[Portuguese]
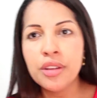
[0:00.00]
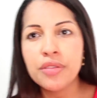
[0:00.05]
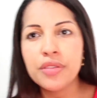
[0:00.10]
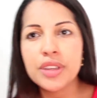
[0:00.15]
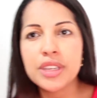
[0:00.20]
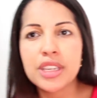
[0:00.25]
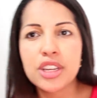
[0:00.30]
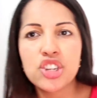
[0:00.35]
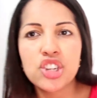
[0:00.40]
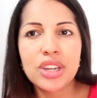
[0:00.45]

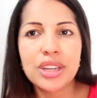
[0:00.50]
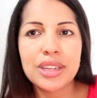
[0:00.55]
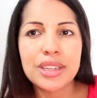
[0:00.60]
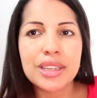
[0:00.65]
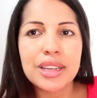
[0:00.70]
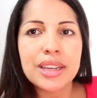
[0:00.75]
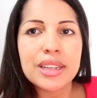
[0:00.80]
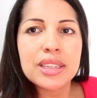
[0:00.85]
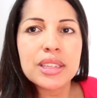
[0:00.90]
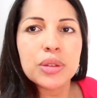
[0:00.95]
Fiz a
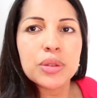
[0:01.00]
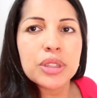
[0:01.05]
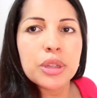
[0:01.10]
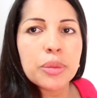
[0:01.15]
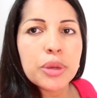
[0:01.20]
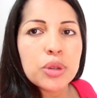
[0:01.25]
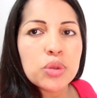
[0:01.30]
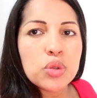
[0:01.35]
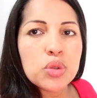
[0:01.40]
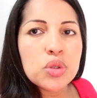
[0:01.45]
higienização
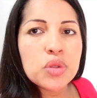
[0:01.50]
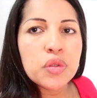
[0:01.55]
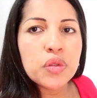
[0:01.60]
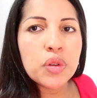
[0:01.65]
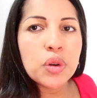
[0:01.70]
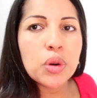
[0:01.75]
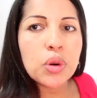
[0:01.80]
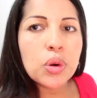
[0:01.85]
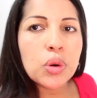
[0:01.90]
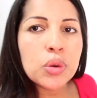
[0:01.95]
também dos
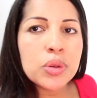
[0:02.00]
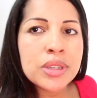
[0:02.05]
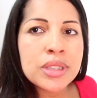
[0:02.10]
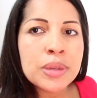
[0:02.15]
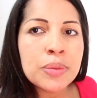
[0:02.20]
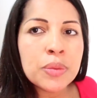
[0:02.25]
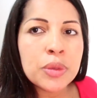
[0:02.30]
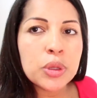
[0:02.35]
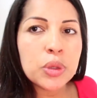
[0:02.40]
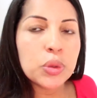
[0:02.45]

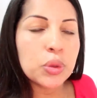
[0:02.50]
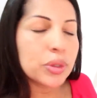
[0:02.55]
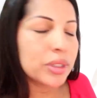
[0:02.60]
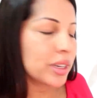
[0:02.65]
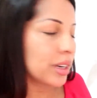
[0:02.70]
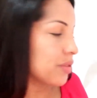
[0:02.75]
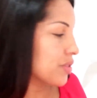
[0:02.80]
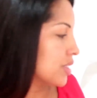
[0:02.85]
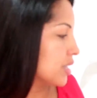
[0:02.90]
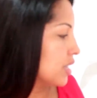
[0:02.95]
forros, do
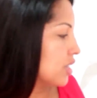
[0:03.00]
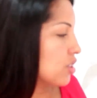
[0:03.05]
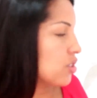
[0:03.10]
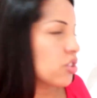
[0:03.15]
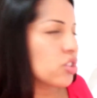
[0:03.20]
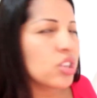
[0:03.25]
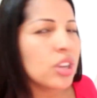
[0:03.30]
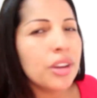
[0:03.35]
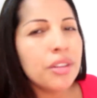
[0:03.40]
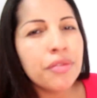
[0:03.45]
travesseirinho
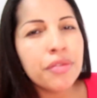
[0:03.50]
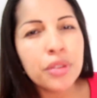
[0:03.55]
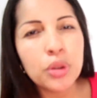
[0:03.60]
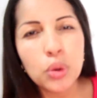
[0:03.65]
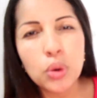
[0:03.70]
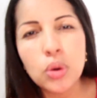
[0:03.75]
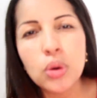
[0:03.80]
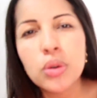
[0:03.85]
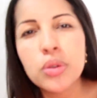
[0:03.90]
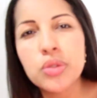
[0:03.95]

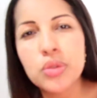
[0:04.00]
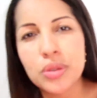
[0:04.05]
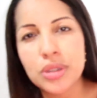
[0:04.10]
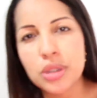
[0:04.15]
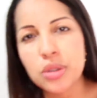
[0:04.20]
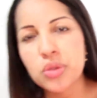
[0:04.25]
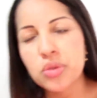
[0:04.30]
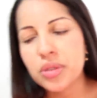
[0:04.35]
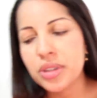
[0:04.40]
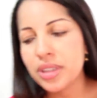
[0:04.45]
anti-refluxo,
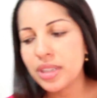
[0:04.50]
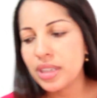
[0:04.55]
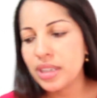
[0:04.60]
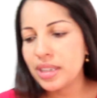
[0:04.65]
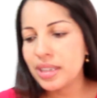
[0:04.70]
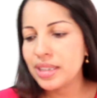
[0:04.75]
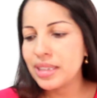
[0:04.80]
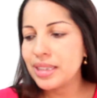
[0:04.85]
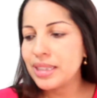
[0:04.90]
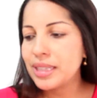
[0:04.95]
essas
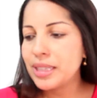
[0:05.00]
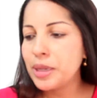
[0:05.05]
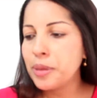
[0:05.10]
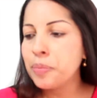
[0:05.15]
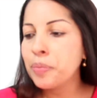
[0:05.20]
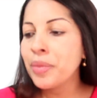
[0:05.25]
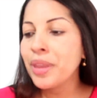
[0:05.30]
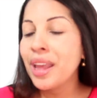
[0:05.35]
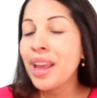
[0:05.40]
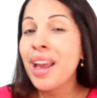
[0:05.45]
coisinhas
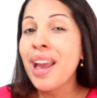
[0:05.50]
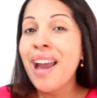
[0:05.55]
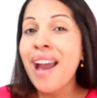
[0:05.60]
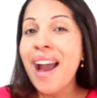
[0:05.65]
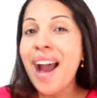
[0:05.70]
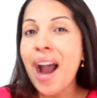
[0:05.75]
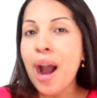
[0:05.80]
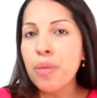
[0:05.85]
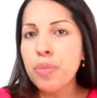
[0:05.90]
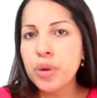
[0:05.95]
assim.
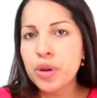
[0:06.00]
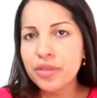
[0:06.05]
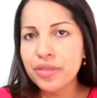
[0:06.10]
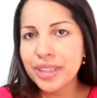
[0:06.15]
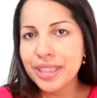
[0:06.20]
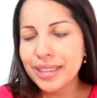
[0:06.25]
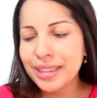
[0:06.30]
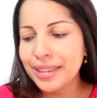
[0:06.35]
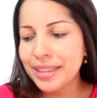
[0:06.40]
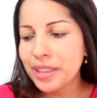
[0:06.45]

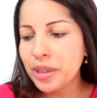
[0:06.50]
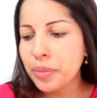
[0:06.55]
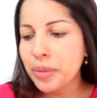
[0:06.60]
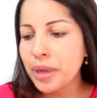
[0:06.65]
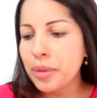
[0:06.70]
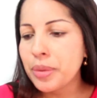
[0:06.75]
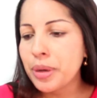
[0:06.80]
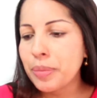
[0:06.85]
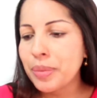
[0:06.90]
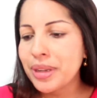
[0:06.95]
Aproveitei
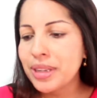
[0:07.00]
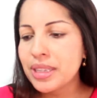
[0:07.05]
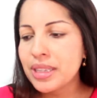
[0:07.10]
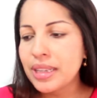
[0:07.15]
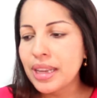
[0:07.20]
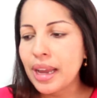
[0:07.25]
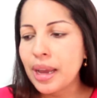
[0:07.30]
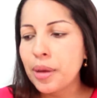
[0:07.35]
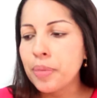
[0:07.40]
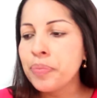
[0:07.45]
também para
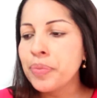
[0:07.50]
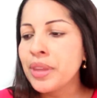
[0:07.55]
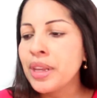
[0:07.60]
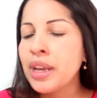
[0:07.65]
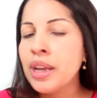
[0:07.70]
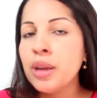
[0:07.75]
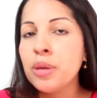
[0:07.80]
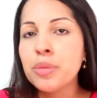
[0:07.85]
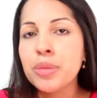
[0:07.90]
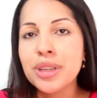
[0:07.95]
passar
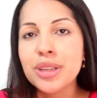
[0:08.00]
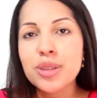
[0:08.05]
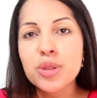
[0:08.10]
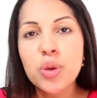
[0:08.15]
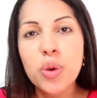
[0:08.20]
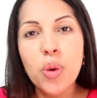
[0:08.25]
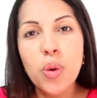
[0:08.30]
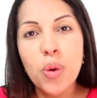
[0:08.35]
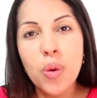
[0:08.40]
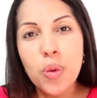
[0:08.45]
minhas
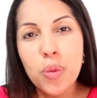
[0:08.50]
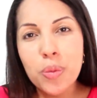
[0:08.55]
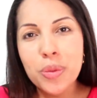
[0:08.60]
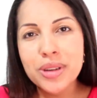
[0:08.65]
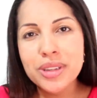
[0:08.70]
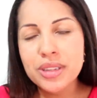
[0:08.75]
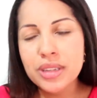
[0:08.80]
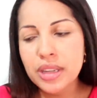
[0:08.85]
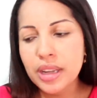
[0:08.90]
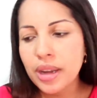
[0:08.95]

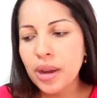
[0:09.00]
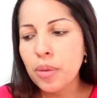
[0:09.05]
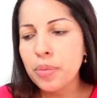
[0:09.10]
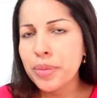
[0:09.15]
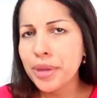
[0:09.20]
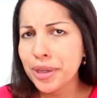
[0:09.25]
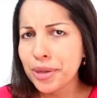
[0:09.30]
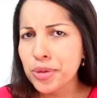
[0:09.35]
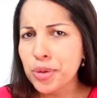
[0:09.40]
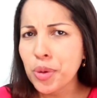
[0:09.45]
roupas, né?
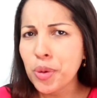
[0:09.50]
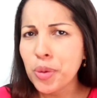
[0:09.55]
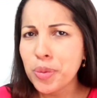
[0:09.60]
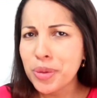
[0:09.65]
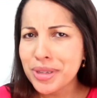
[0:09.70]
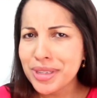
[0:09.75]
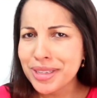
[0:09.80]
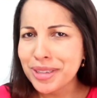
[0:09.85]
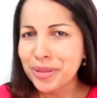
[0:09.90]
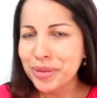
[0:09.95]
Minhas
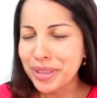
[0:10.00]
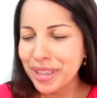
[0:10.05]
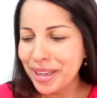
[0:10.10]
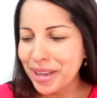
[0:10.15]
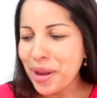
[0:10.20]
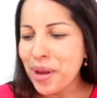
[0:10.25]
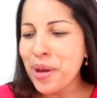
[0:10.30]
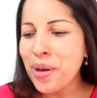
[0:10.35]
roupas não, né?